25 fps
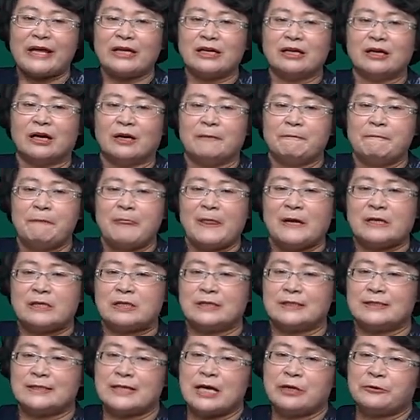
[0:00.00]
一个
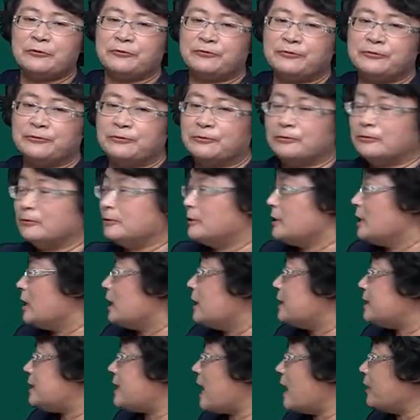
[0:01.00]
是建筑服务。
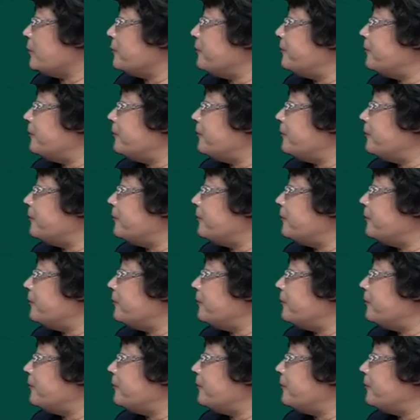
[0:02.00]
建筑